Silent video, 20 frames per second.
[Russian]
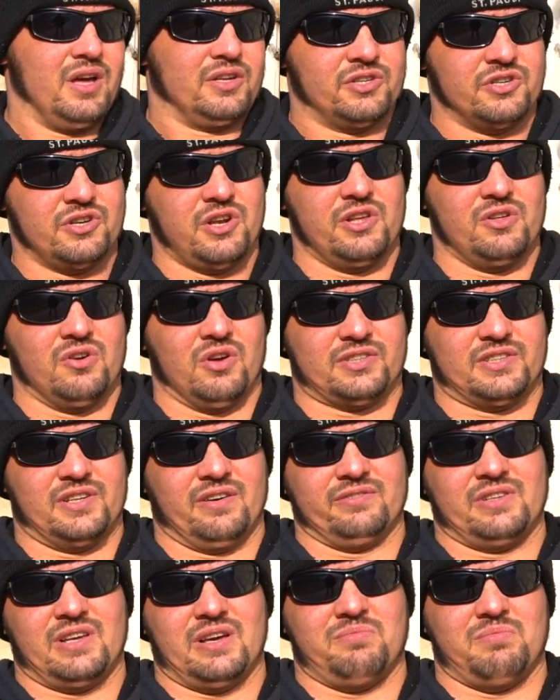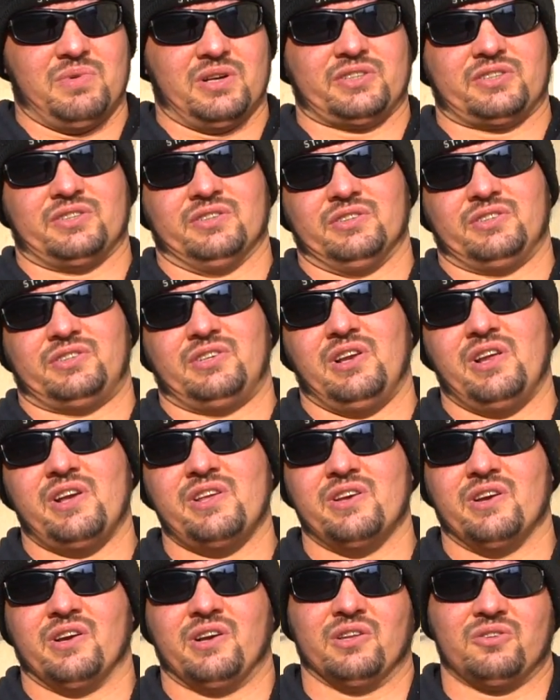к сожалению, основная масса
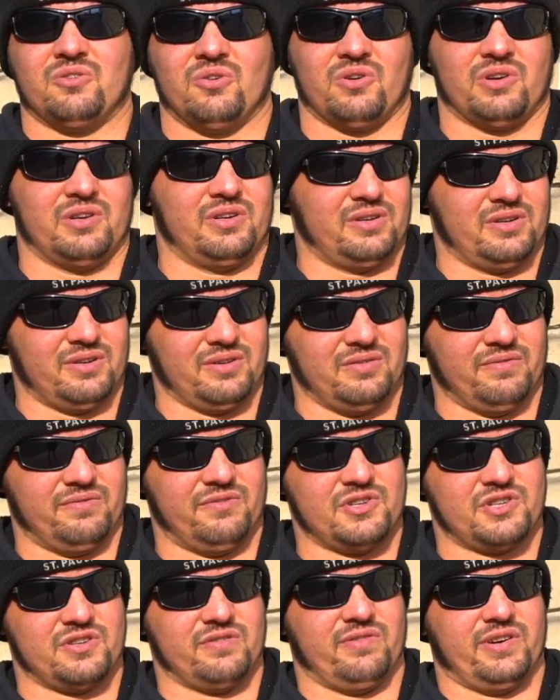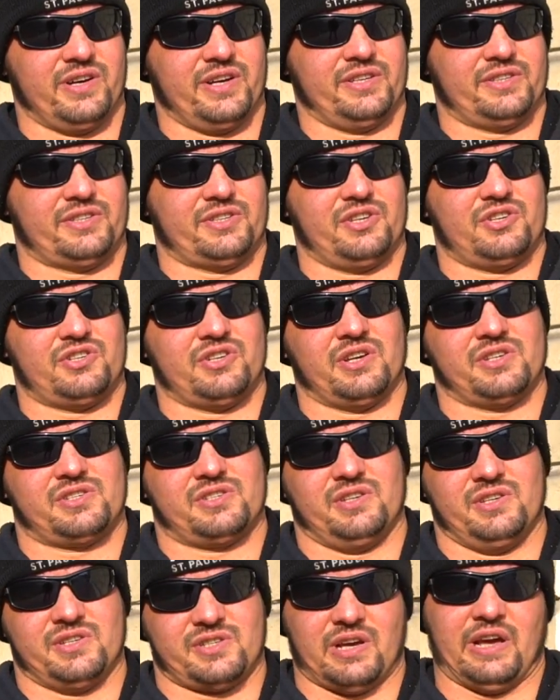населения, которая выживает
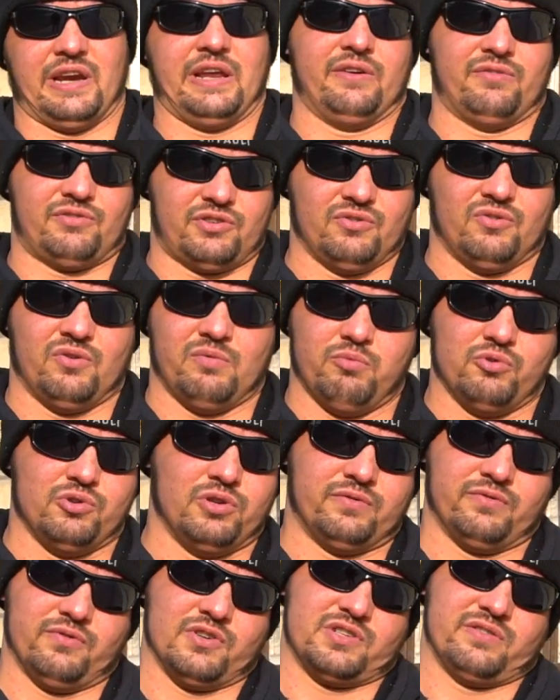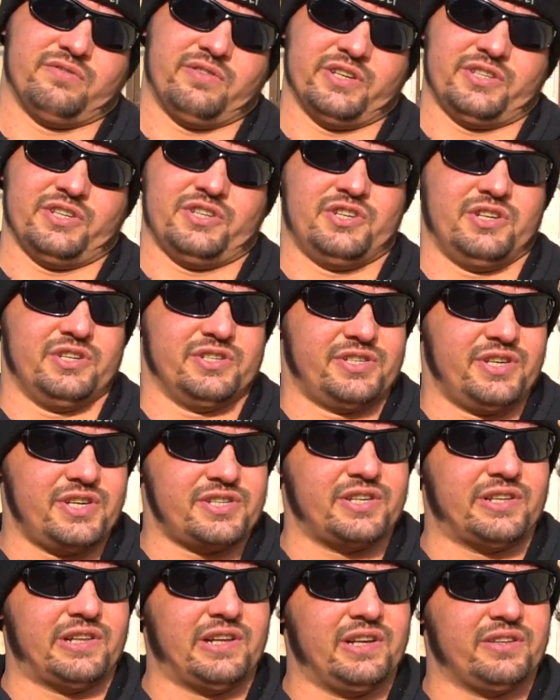сейчас и, скорее всего, будет выживать и через
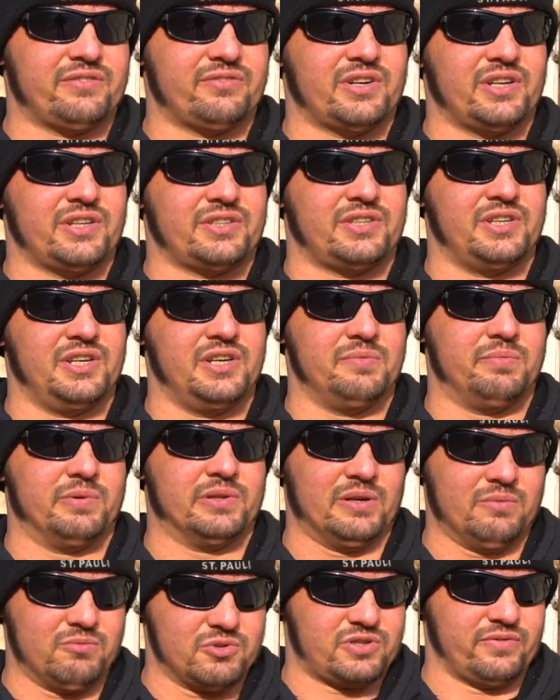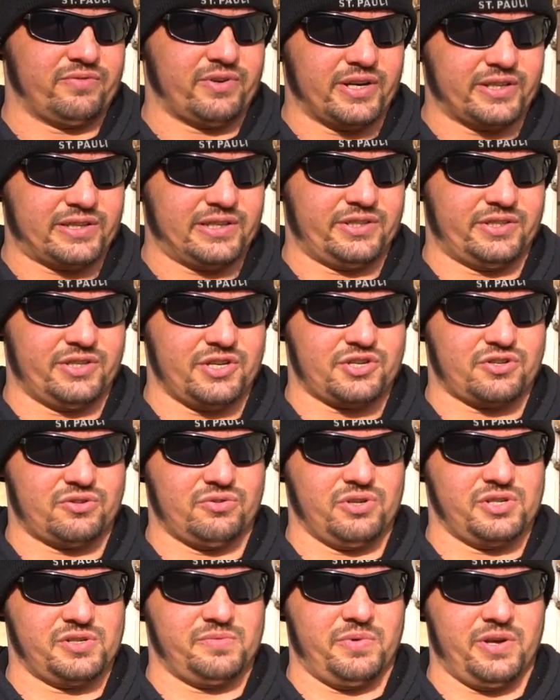10 лет в России, потому что вряд ли здесь
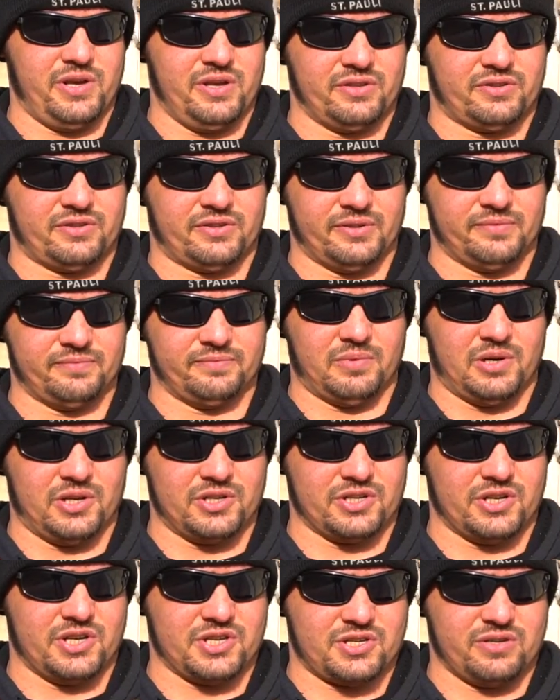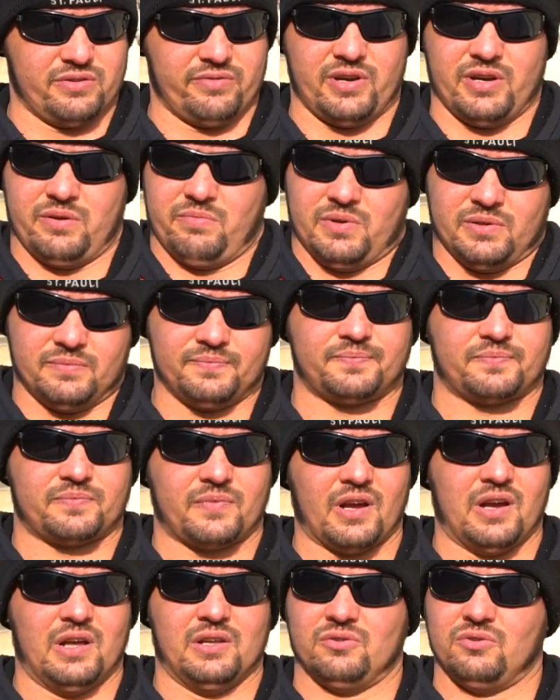что изменится в ближайшее время,
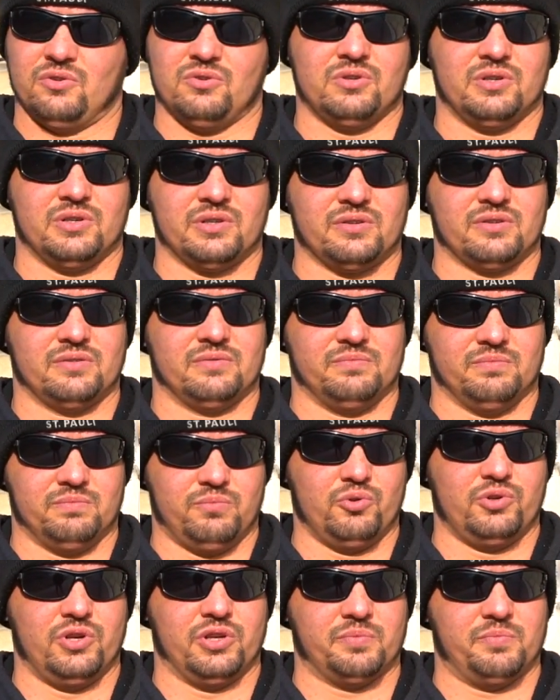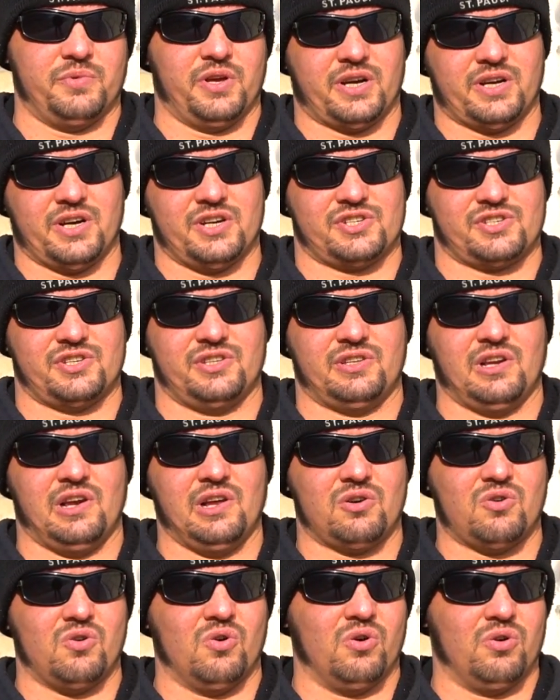оно будет, мне кажется,
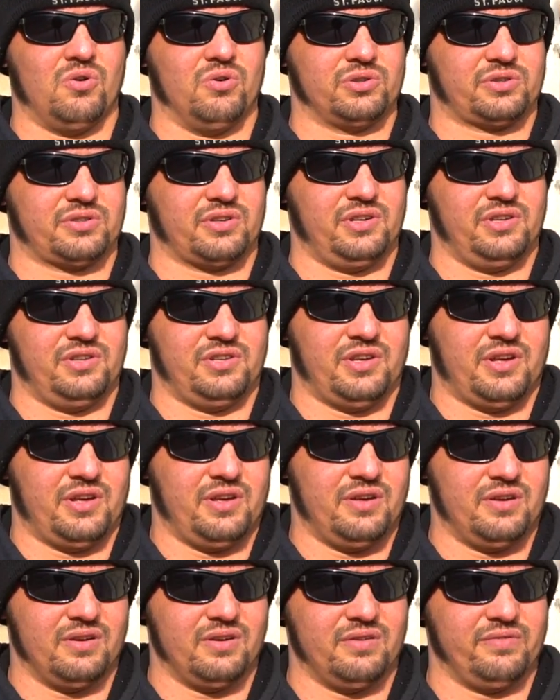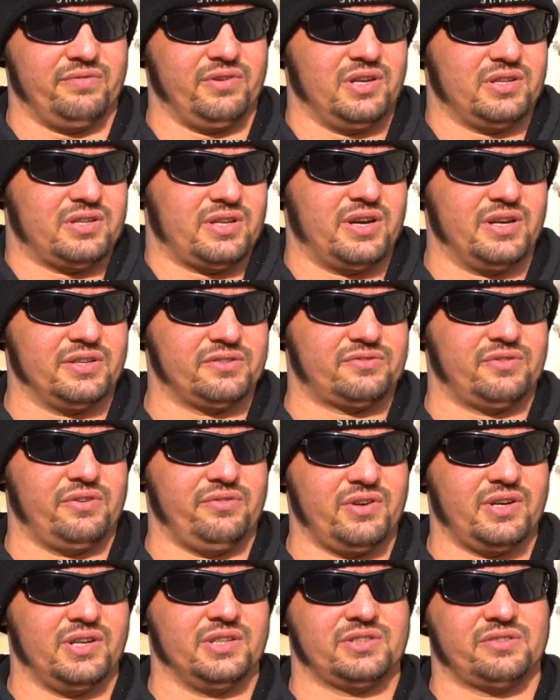далеко от идеи вегетарианства и
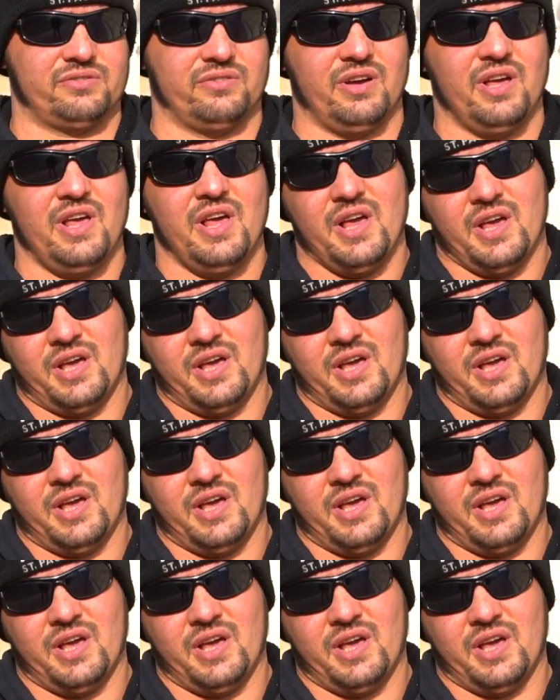веганства,